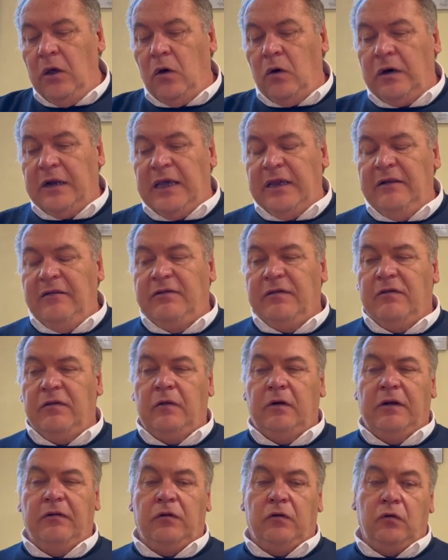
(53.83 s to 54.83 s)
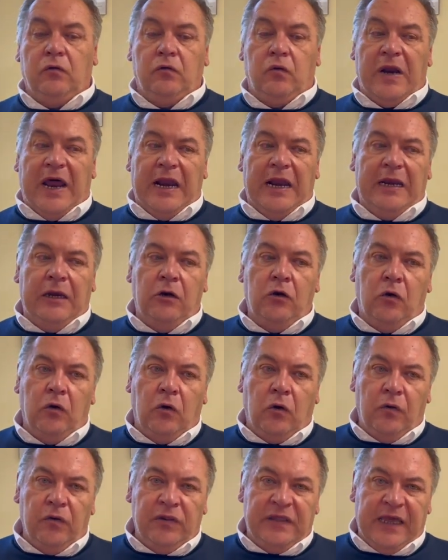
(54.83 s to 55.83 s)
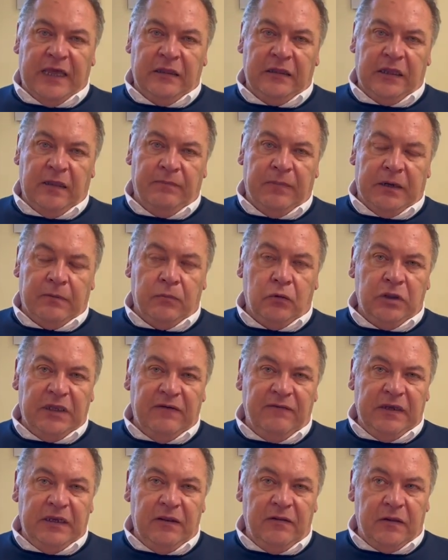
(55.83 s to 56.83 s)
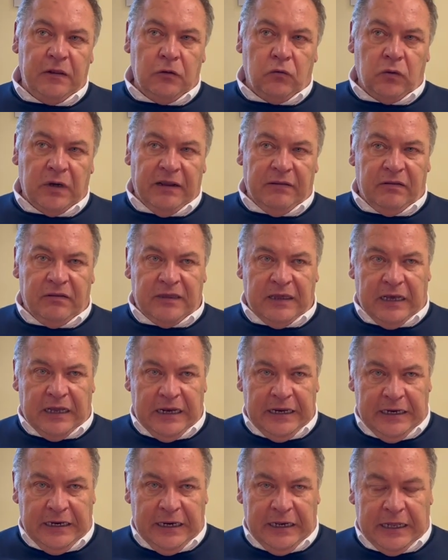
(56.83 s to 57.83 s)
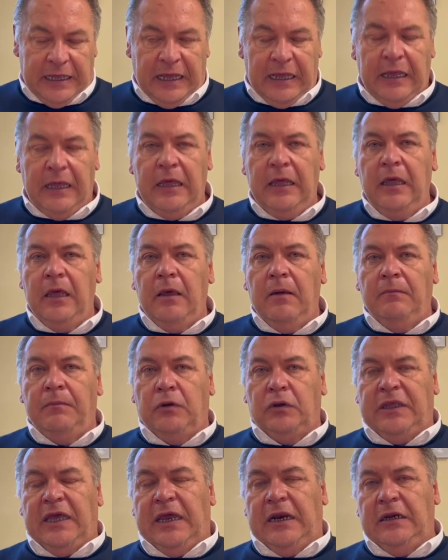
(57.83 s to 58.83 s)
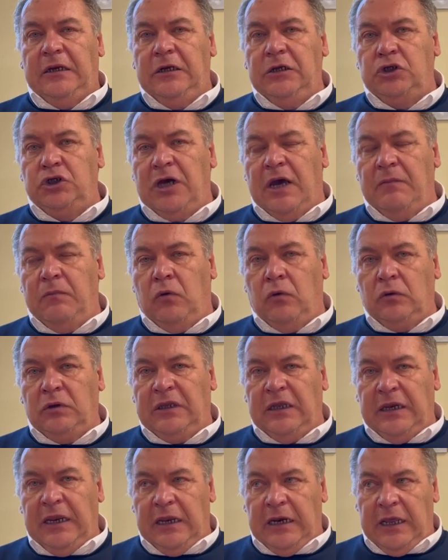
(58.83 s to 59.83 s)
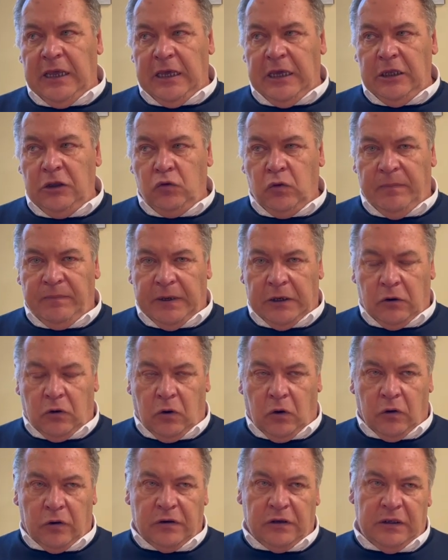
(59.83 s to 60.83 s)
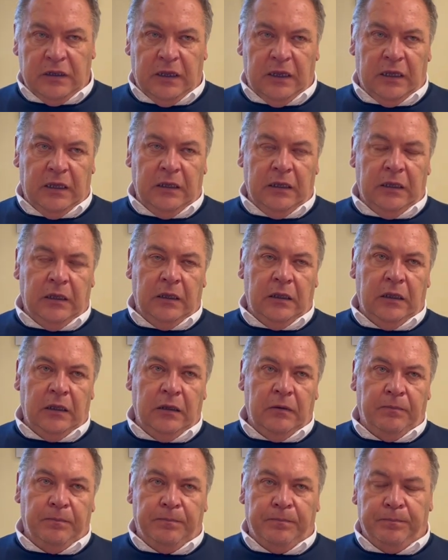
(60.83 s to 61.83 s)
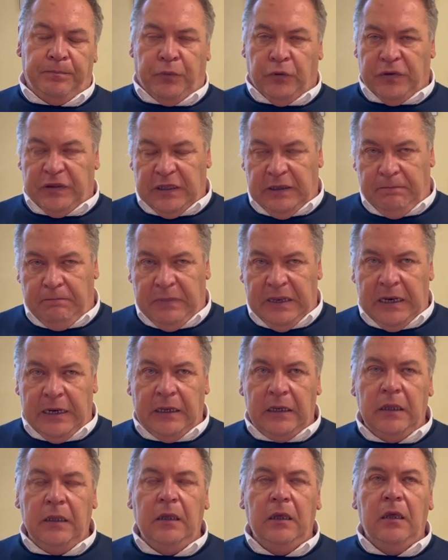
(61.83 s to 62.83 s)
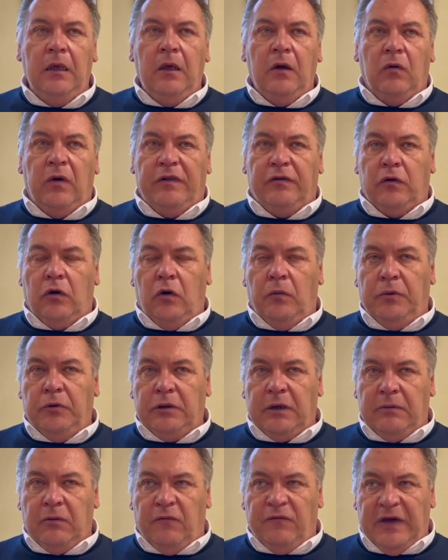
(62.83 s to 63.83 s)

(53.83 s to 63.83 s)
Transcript: organizzazione strutturale non consente per motivi di sicurezza clinica poter diciamo, tenere i due percorsi eh, possibili. Questo lo potremo